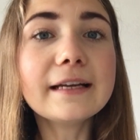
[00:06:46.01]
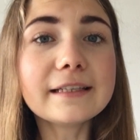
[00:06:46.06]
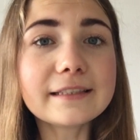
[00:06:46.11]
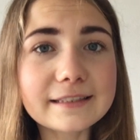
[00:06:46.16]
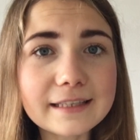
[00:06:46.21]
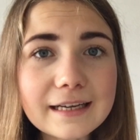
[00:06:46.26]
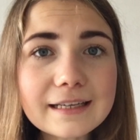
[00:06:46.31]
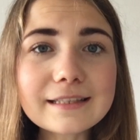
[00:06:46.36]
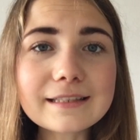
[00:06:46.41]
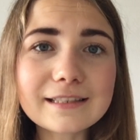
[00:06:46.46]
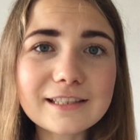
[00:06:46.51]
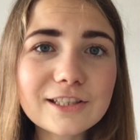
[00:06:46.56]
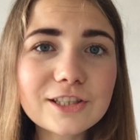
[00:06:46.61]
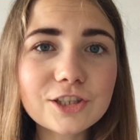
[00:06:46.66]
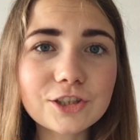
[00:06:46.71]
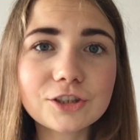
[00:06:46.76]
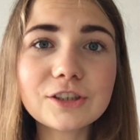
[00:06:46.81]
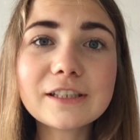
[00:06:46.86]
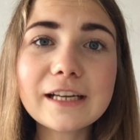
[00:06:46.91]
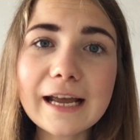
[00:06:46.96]
Das ist
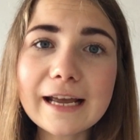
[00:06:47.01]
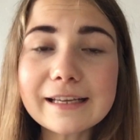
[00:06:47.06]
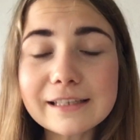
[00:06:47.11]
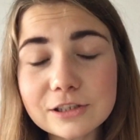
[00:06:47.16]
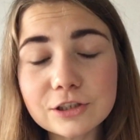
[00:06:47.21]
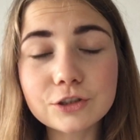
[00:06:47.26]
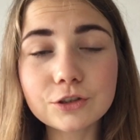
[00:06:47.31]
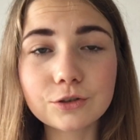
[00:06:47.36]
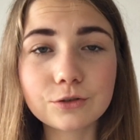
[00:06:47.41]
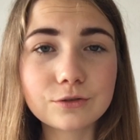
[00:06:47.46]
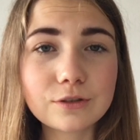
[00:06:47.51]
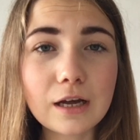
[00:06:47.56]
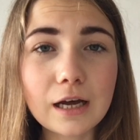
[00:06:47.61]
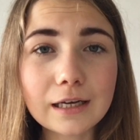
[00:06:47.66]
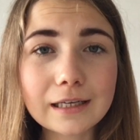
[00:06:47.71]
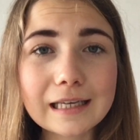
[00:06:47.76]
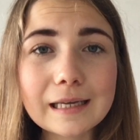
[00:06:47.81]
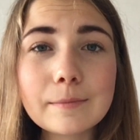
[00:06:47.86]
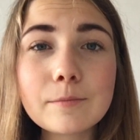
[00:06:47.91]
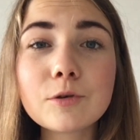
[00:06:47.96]
schon der Essstörung
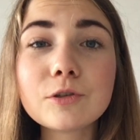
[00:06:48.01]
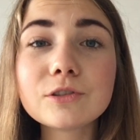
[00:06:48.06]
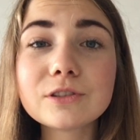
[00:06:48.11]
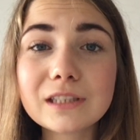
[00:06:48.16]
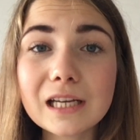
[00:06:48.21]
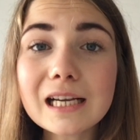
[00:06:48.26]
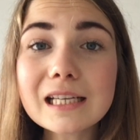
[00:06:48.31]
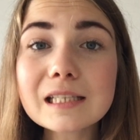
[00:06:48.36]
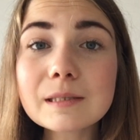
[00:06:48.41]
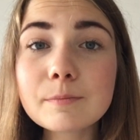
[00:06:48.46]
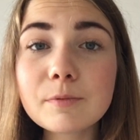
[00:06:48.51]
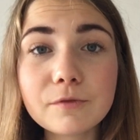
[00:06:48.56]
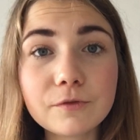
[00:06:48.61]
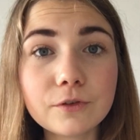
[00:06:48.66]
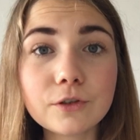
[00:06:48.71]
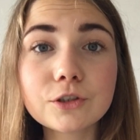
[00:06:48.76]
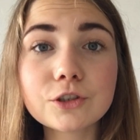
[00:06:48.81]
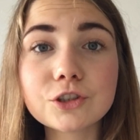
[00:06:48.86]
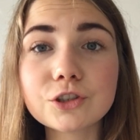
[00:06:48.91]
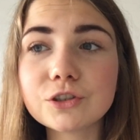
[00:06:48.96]
nachgeben und das
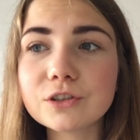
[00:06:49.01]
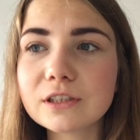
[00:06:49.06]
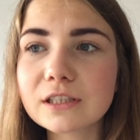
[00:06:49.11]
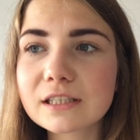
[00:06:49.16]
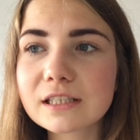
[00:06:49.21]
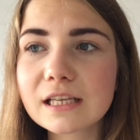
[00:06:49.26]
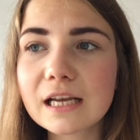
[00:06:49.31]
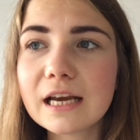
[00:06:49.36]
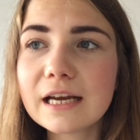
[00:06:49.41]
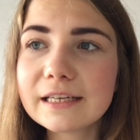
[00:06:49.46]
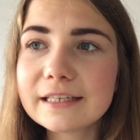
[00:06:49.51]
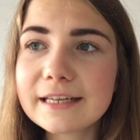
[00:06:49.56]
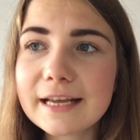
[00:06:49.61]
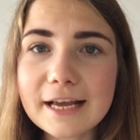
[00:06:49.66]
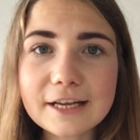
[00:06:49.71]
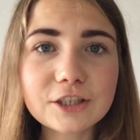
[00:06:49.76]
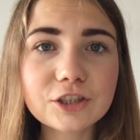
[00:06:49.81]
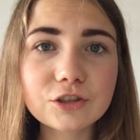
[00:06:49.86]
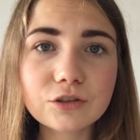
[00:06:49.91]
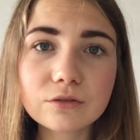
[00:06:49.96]
bewirkt schon, dass die
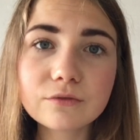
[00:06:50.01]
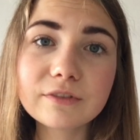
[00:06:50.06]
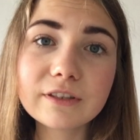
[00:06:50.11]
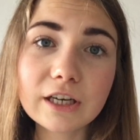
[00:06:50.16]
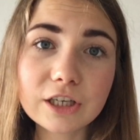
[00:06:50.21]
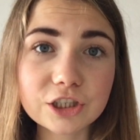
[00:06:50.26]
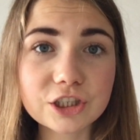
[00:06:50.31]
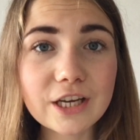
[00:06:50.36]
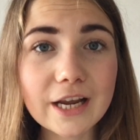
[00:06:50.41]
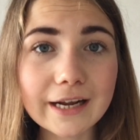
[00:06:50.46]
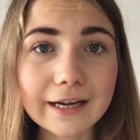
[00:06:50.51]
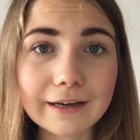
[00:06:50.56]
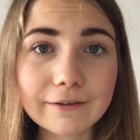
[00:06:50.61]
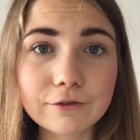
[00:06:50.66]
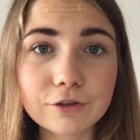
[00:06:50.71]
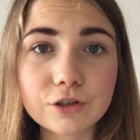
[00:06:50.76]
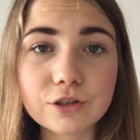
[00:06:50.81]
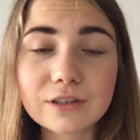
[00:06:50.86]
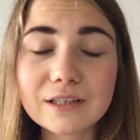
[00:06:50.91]
Essstörung wieder stärker wird.